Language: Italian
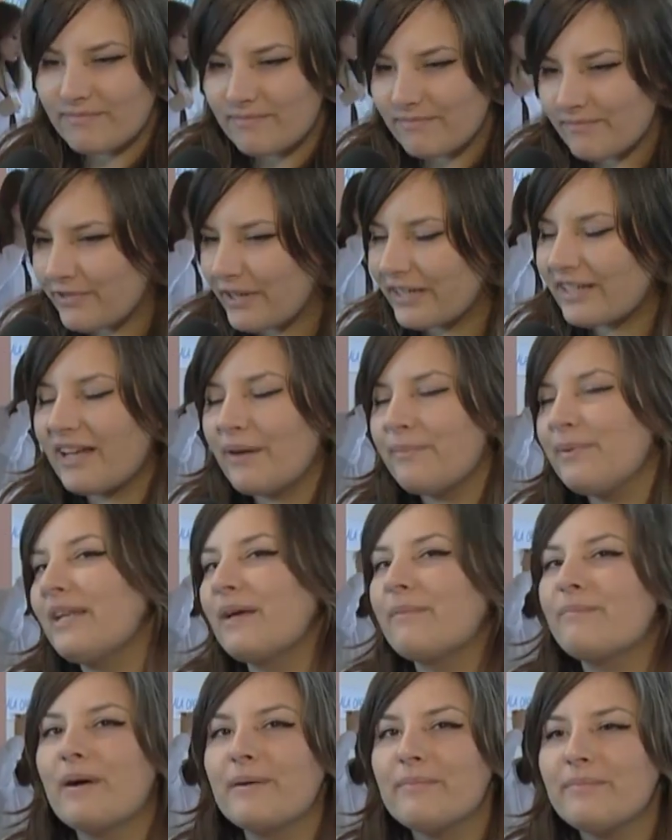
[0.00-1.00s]
far capire
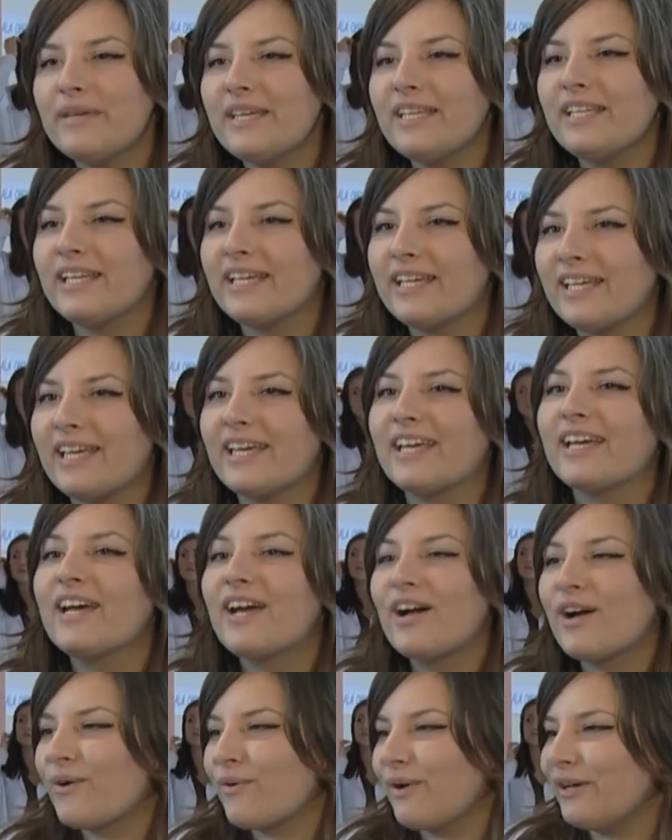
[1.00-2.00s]
ai bambini che
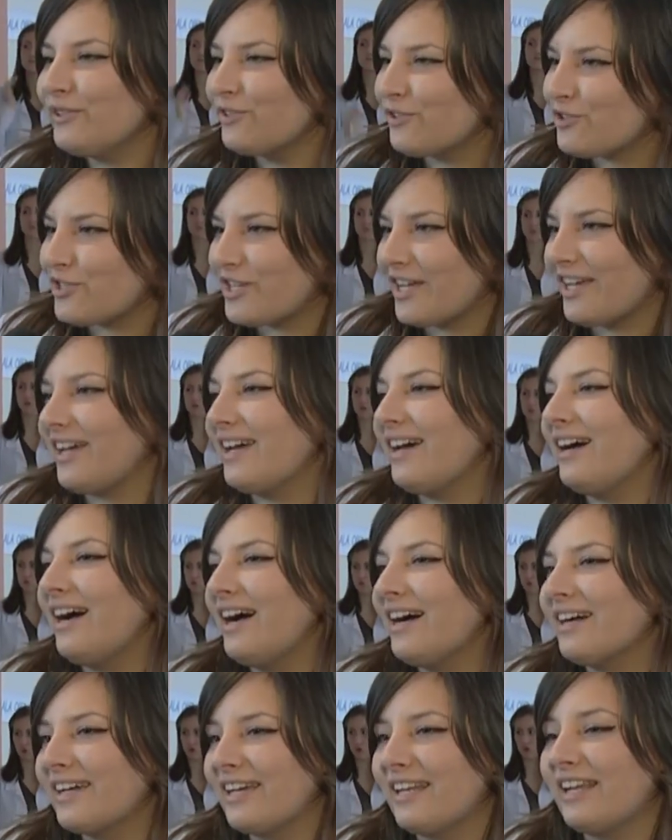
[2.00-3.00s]
quando c'è
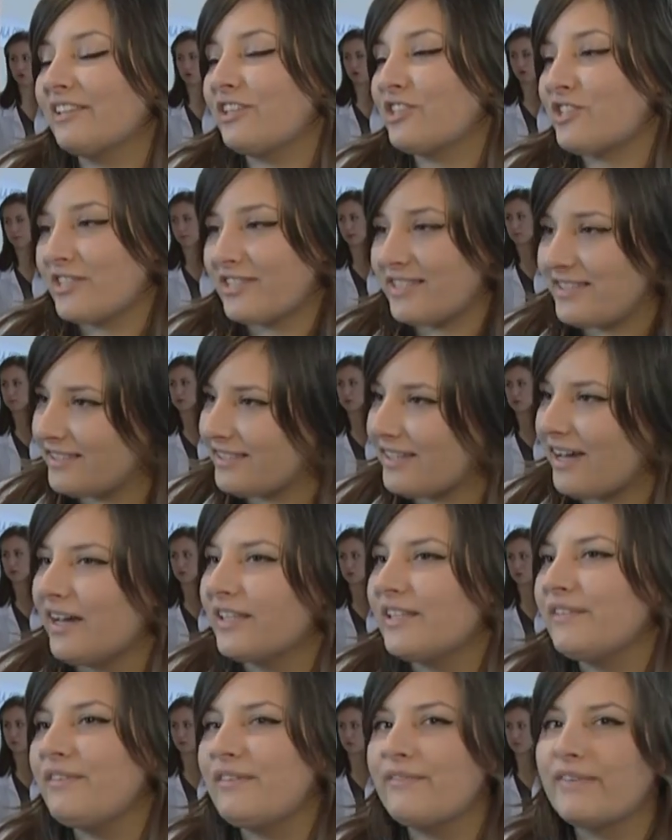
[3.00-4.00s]
anche la necessità
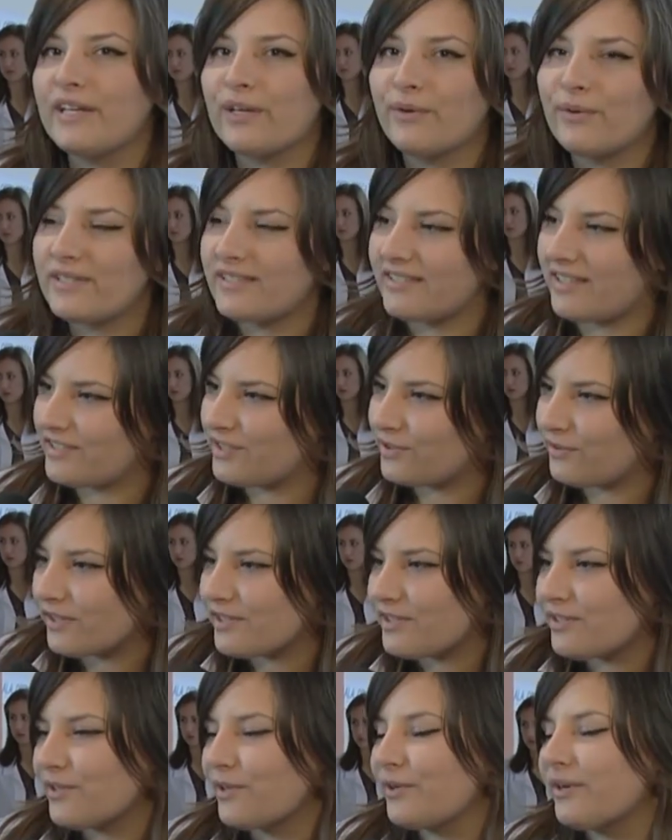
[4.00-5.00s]
di vivere questa
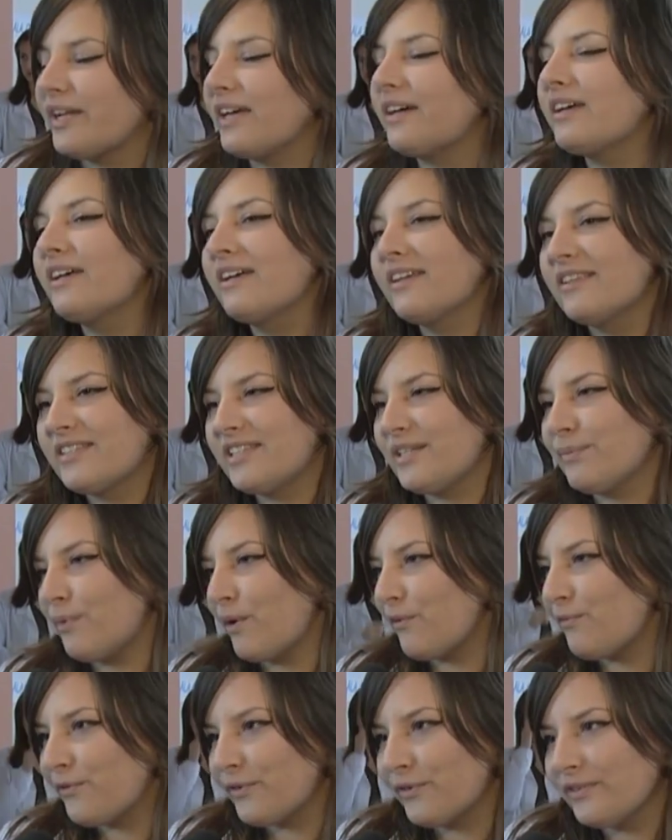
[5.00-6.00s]
situazione si può
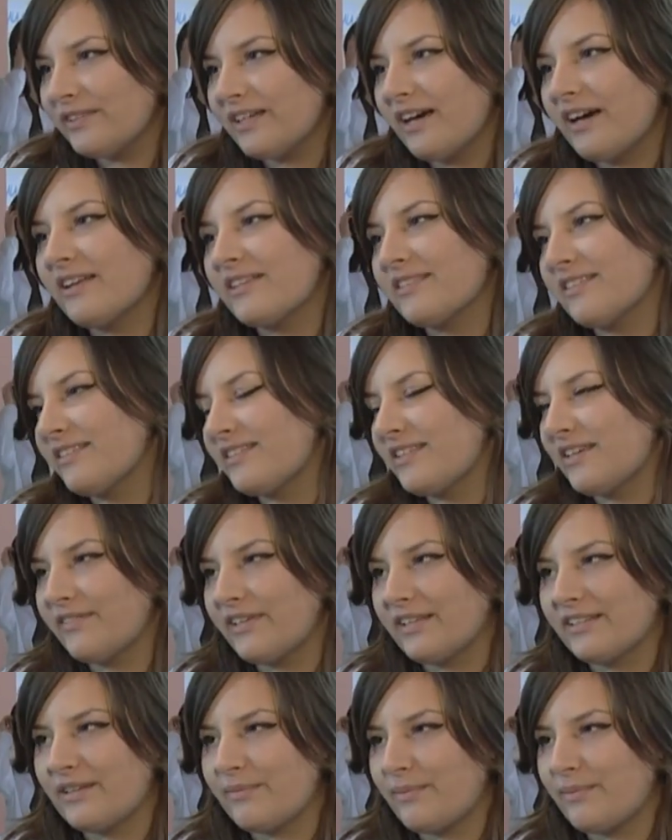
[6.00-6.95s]
affrontare senza averne